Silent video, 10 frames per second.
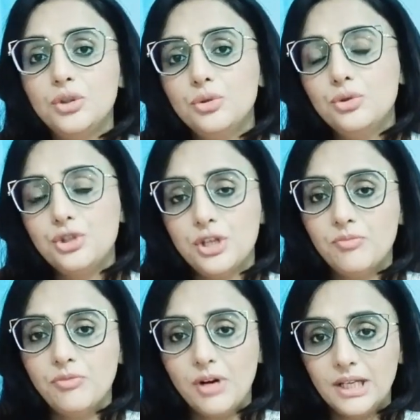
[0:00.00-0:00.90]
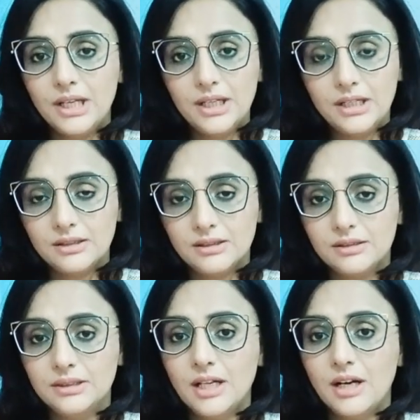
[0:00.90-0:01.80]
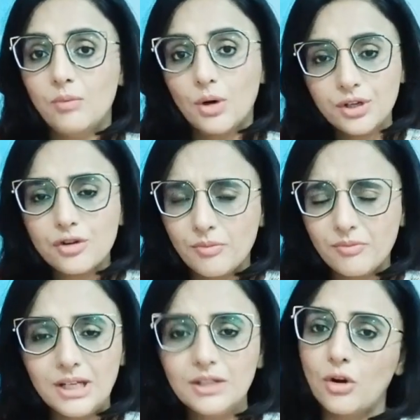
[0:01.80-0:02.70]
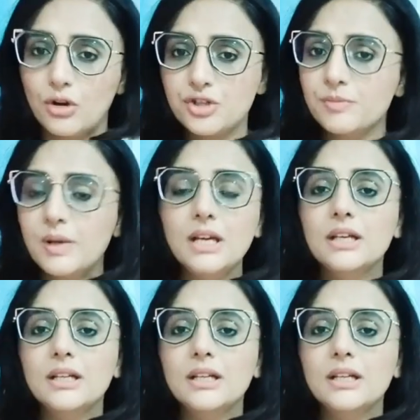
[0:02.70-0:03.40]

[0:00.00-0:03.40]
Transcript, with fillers: यू शेप वाले या वाटर ड्रॉप वाले नॉच में